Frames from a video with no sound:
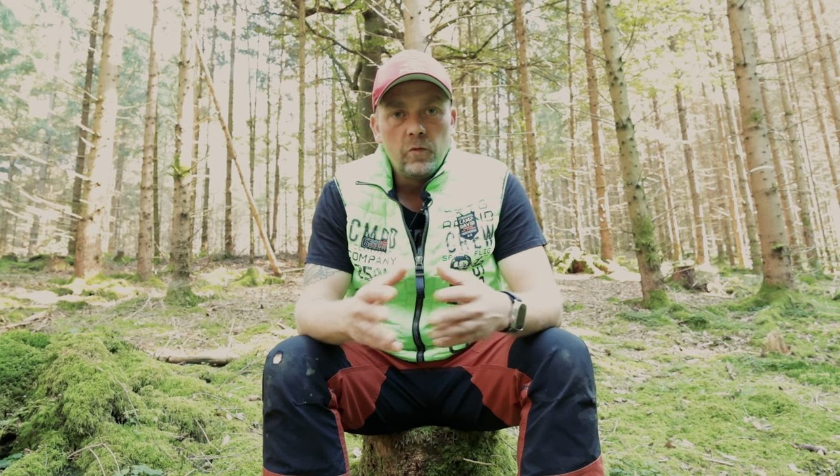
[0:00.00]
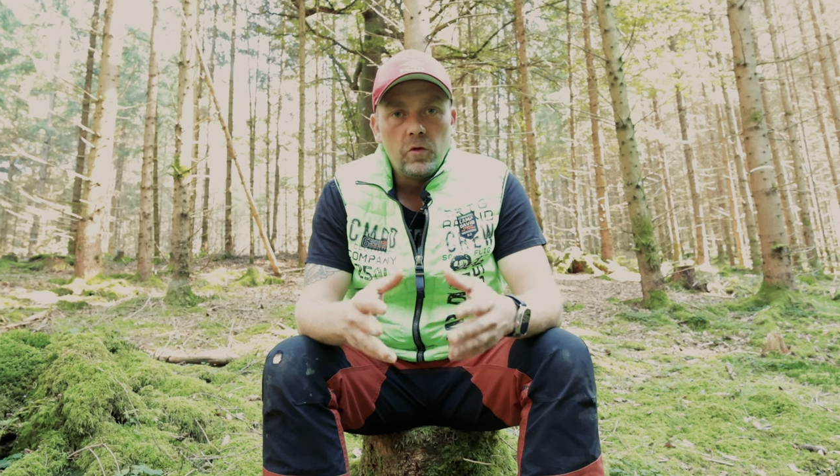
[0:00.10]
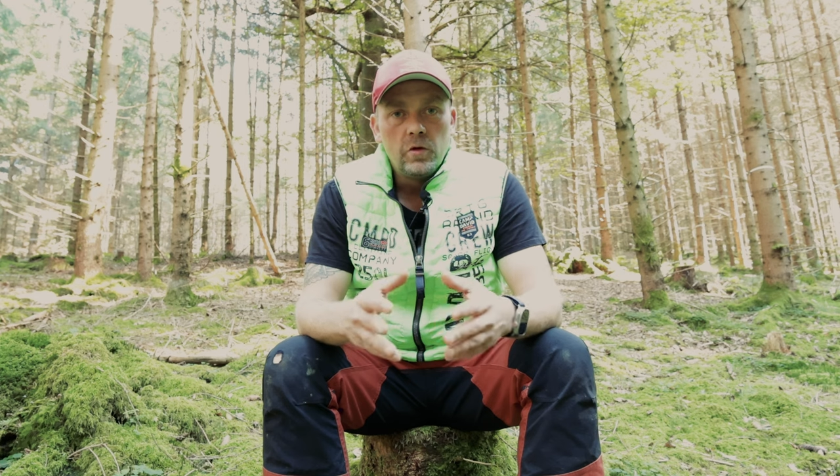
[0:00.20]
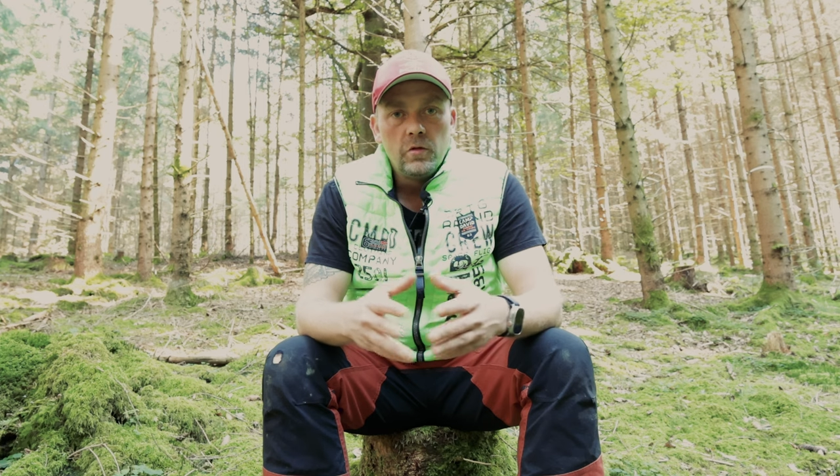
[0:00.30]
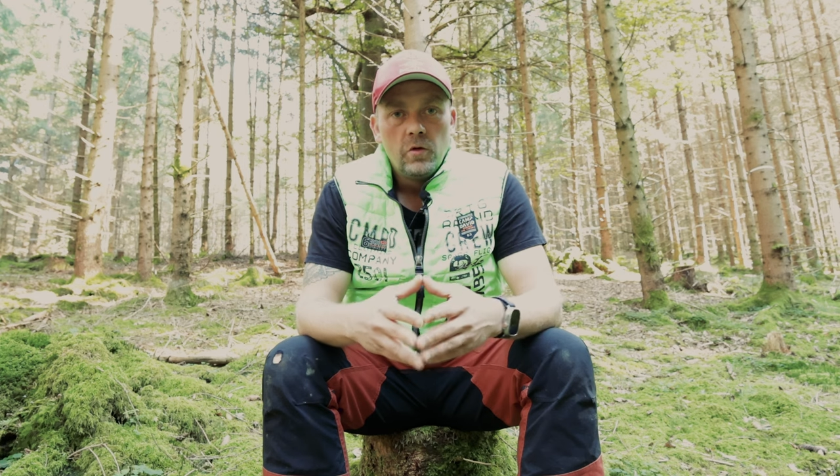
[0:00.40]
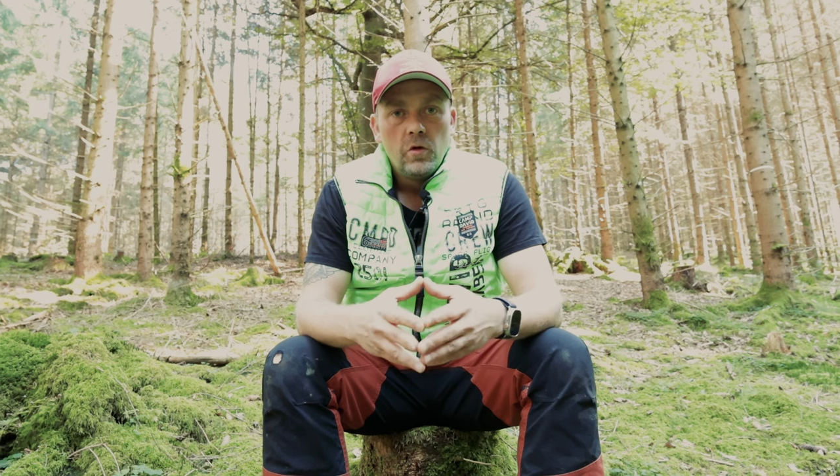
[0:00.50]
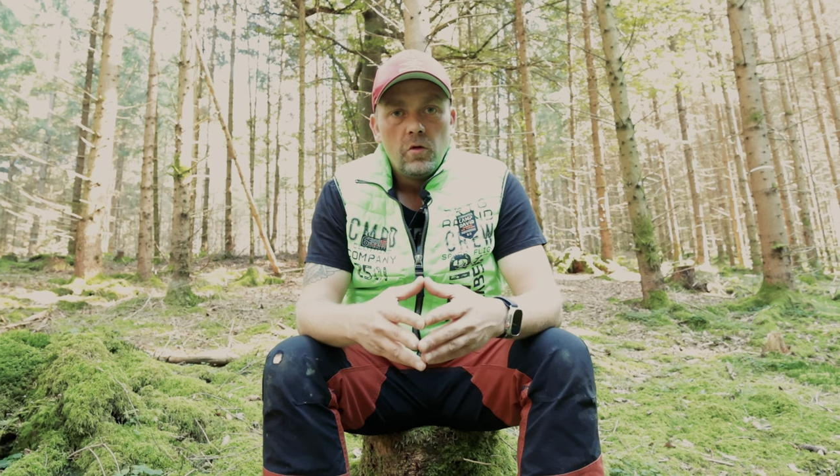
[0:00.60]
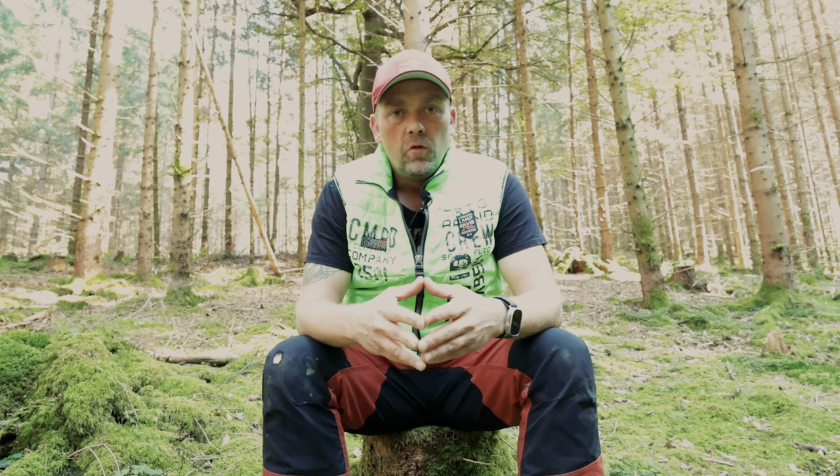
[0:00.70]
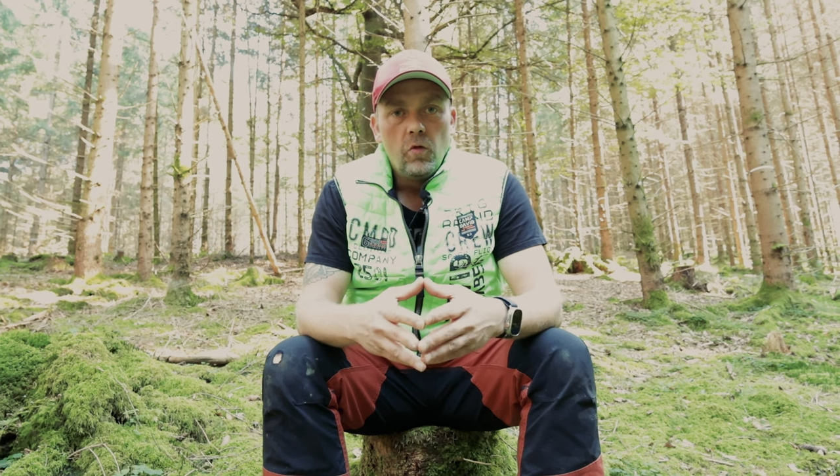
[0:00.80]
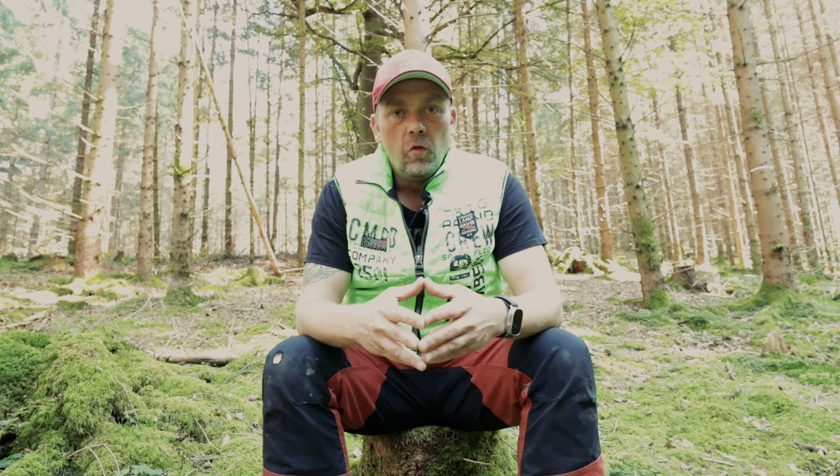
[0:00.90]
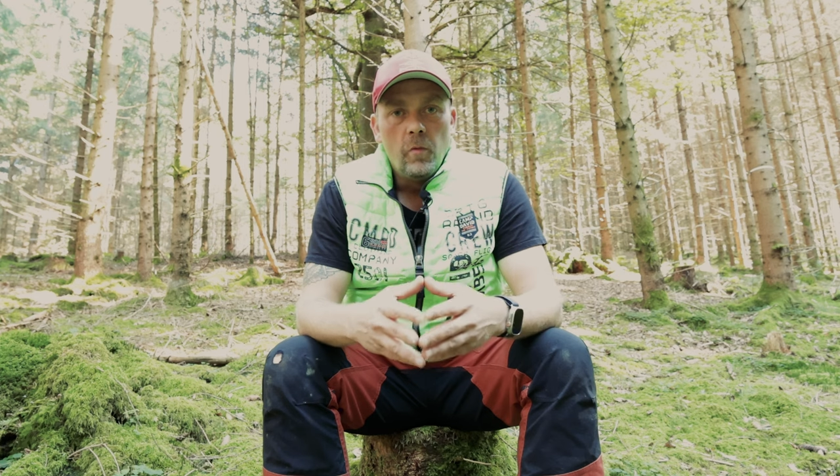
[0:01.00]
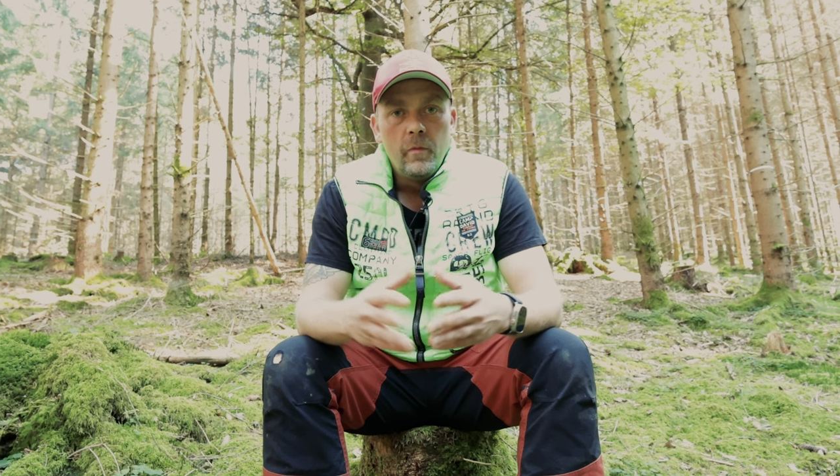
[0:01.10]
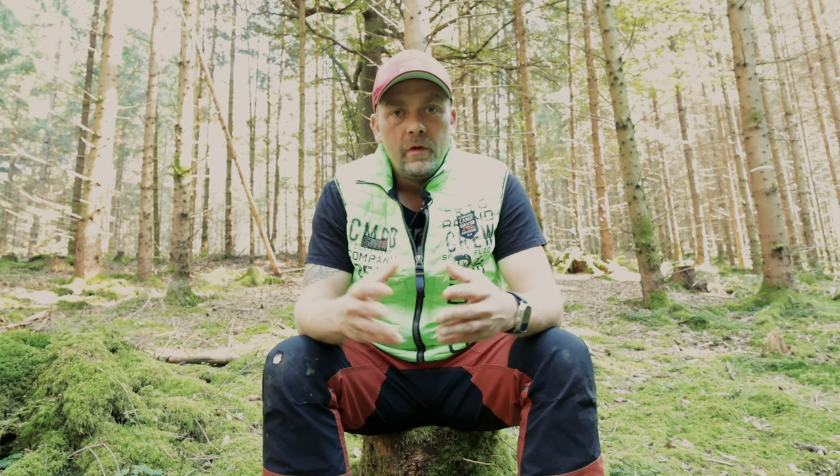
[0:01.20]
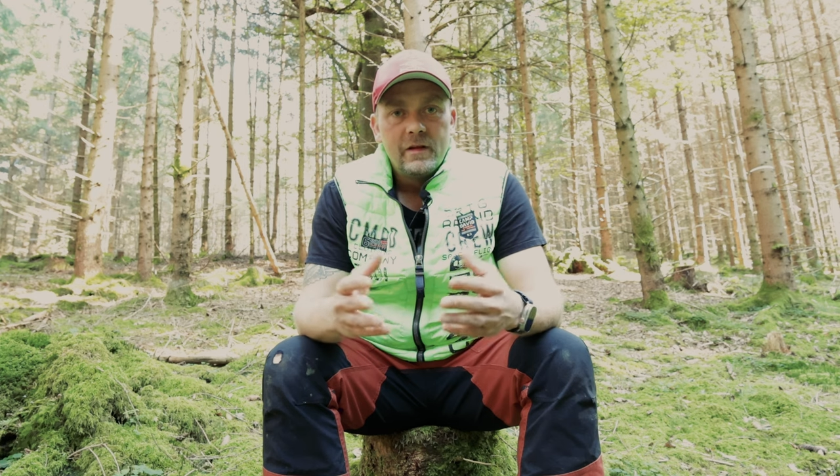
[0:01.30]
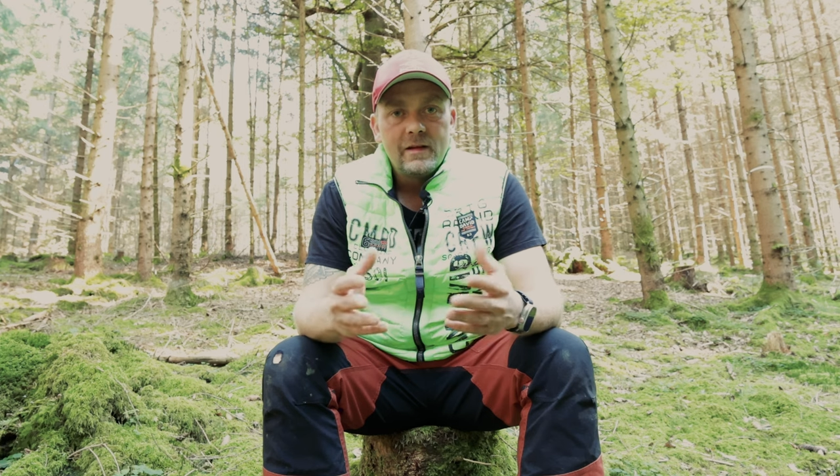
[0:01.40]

suchen, um